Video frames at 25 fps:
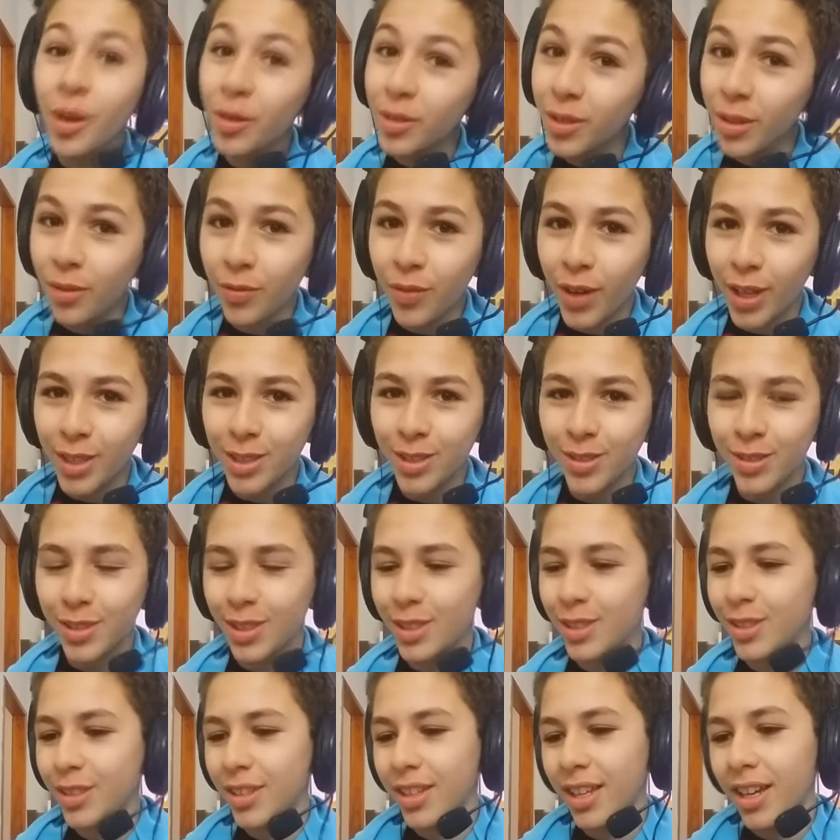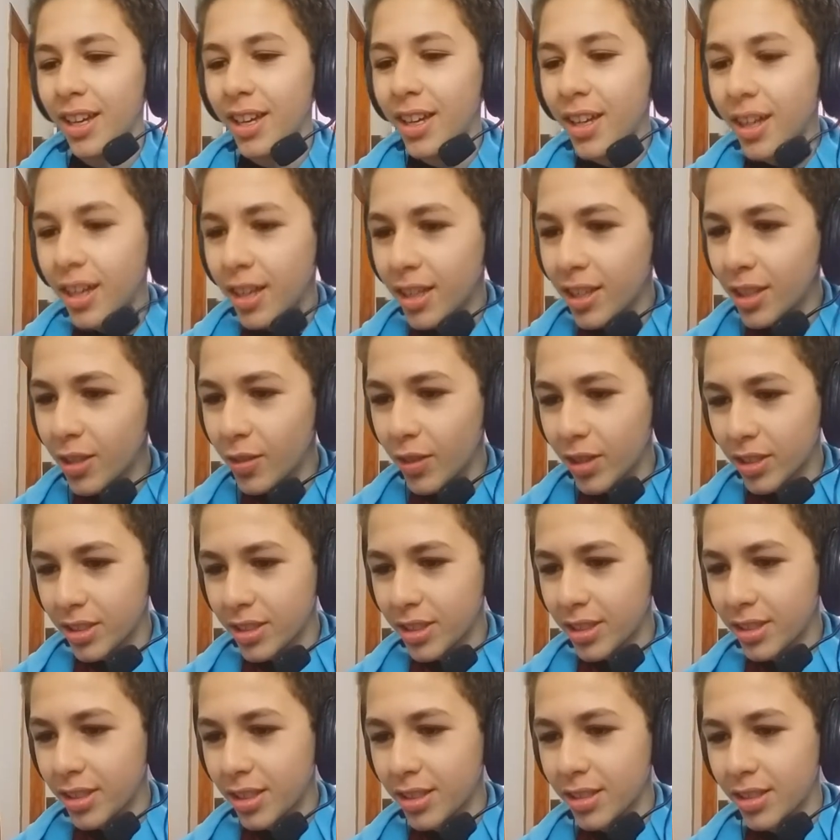Eu não faço isso, tá? Não
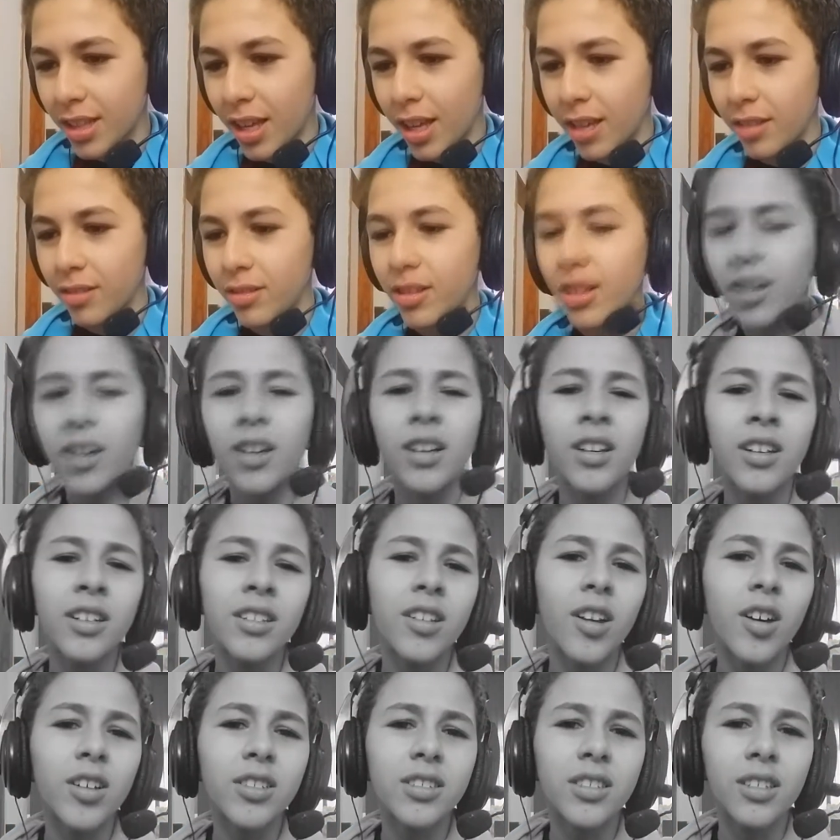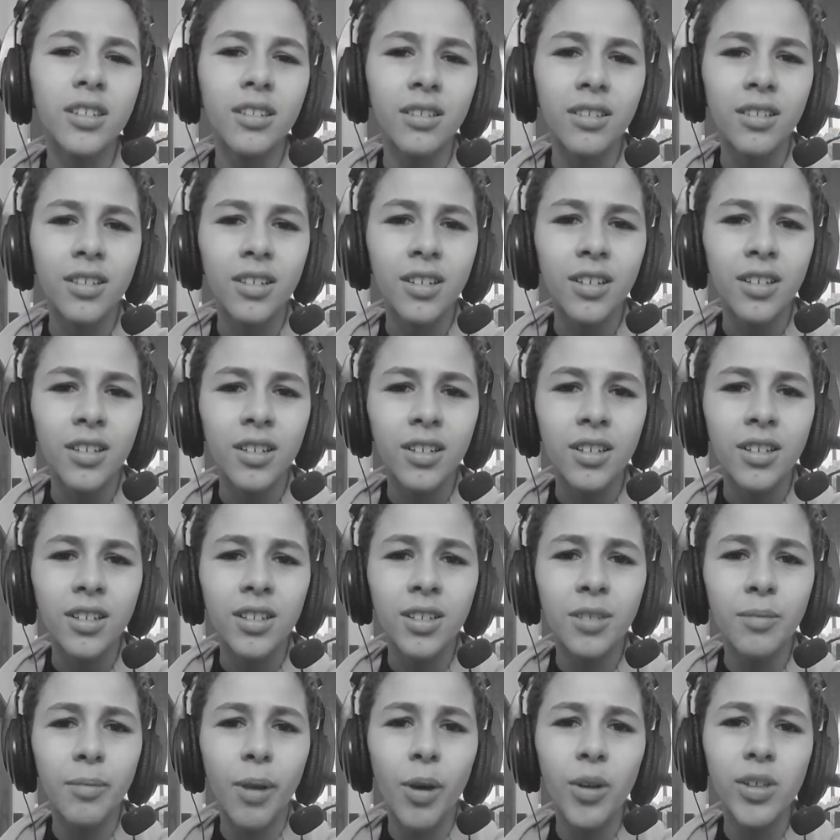acho necessário. Nossa,
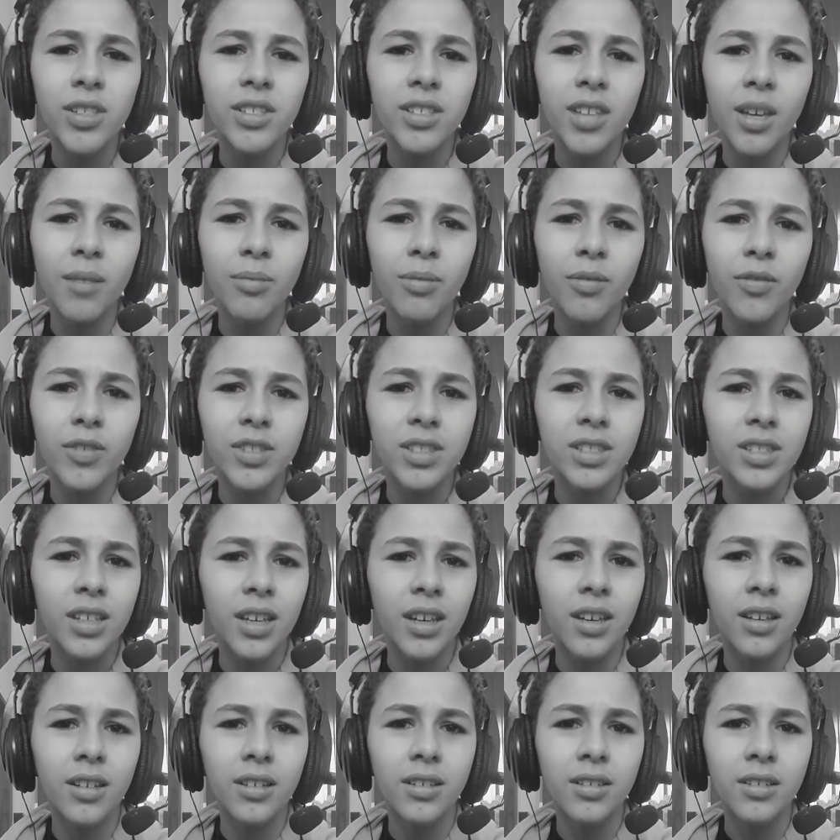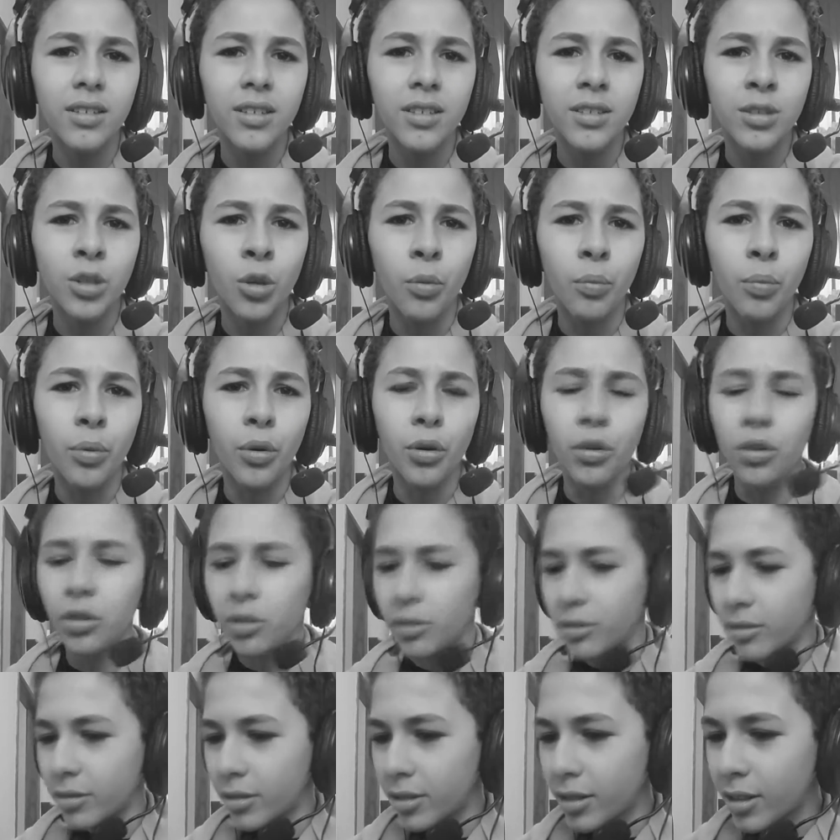que mau exemplo você é, seu
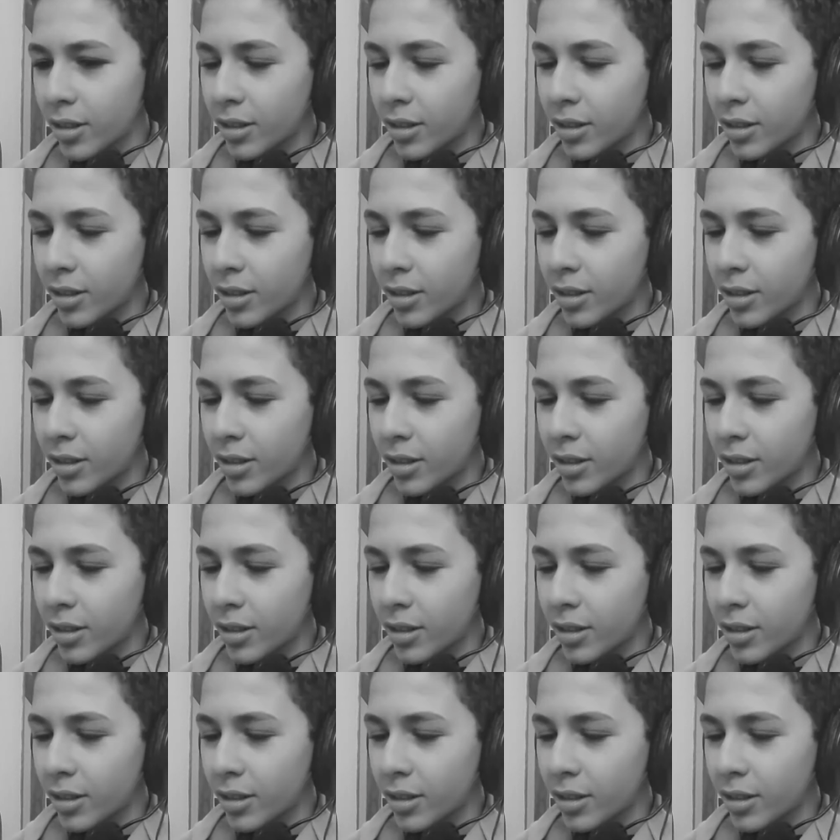porco.